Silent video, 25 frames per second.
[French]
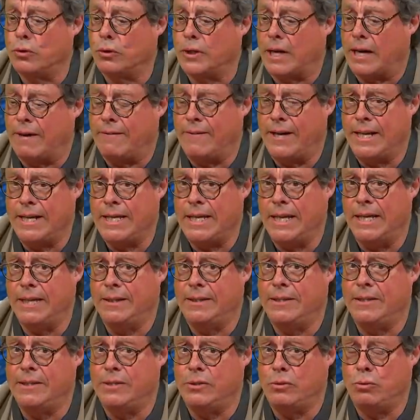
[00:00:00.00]
ce travail
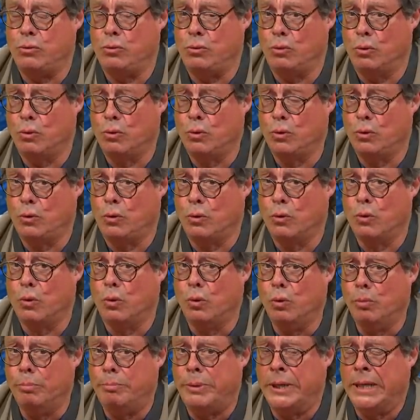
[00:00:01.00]
est issu de,
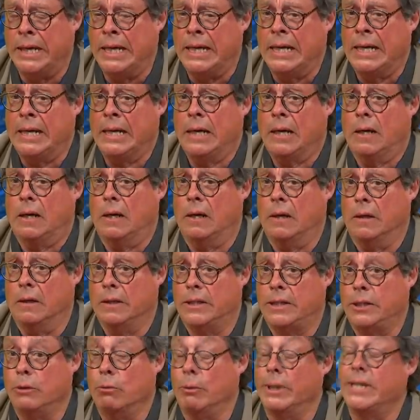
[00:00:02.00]
groupes
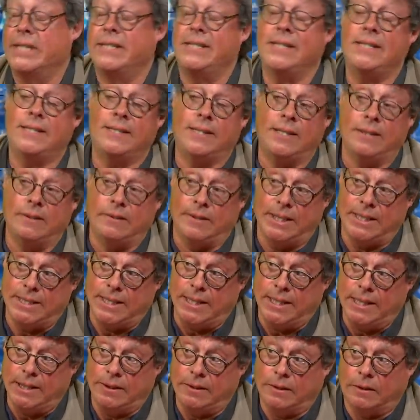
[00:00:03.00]
euh, qui ont existé dans
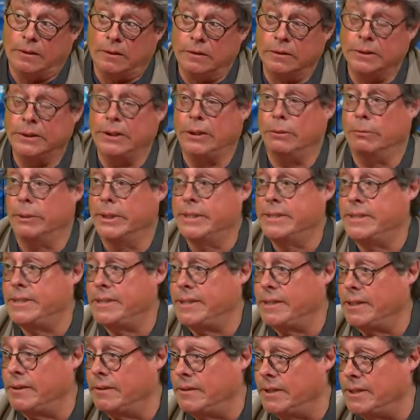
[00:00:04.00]
les années 30, qui ont
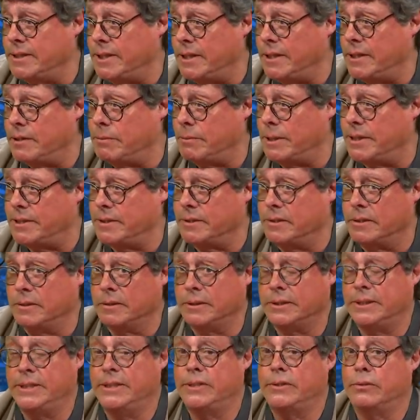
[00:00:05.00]
existé dans les années
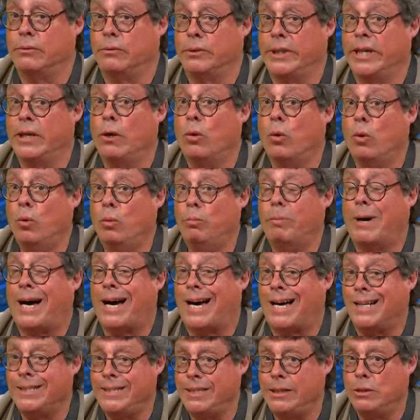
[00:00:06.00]
60, qui sont des groupes
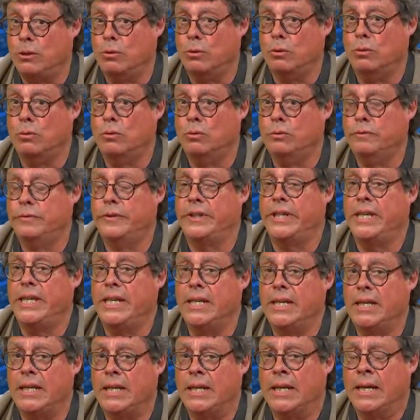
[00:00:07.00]
radicaux
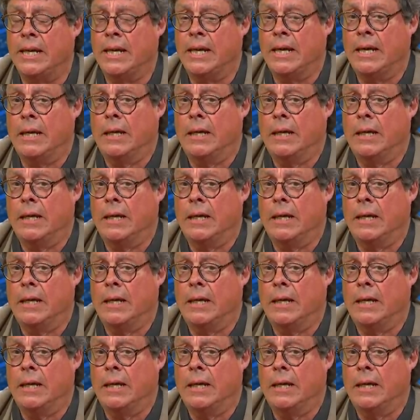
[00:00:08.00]
ouvriers,